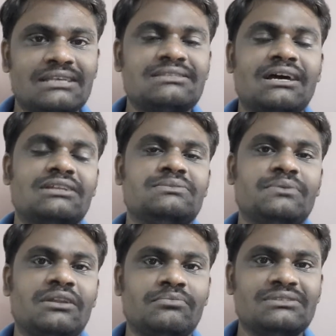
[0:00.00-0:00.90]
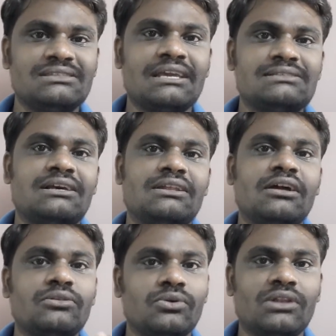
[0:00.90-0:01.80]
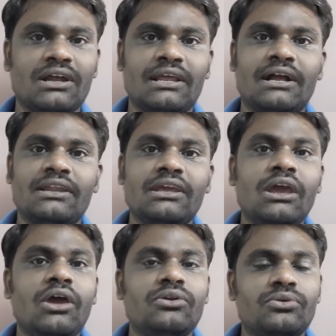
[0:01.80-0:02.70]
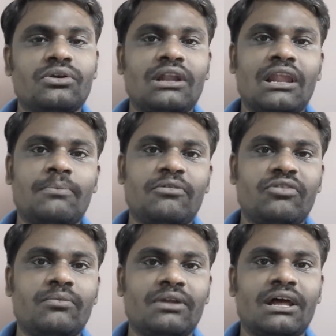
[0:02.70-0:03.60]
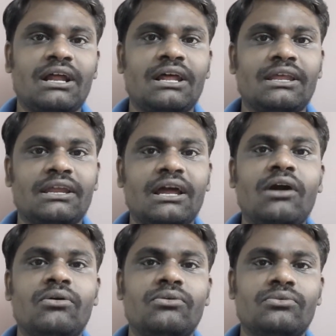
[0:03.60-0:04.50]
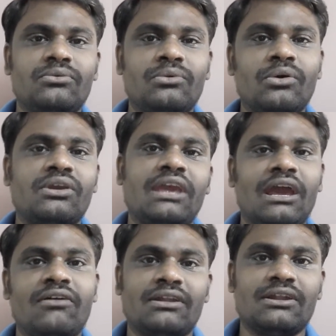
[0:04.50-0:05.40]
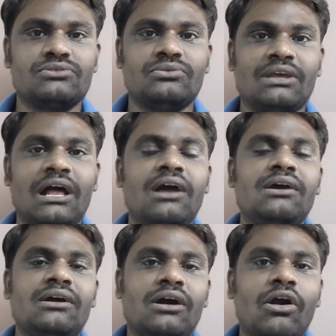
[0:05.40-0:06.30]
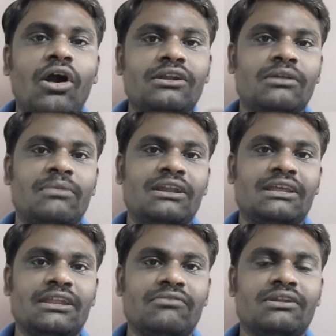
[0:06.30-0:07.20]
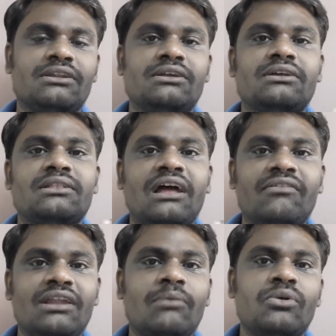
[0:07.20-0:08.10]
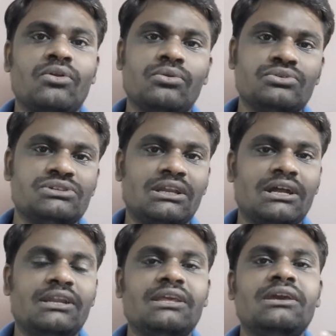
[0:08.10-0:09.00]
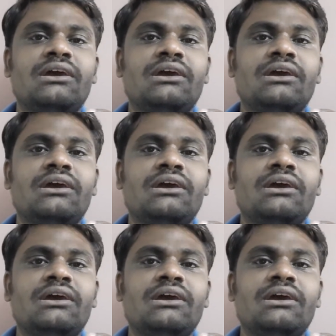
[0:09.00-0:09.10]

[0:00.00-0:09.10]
எஸ்ஆர்ஹெச் பண்ண மிஸ்டேக்ஸால் தான் தோற்றாங்களே காண்டி இவங்க நல்லா பர்ஃபார்ம் பண்ணாங்களான்னு கேட்டால் ஓகே அவ்வளோ நான் சொல்லுவேன் ஏன்னா மாட்டி இறக்கி விட்டுது தேவையில்லாமல் ஒரு லூஸ் ஷாட் ஆடி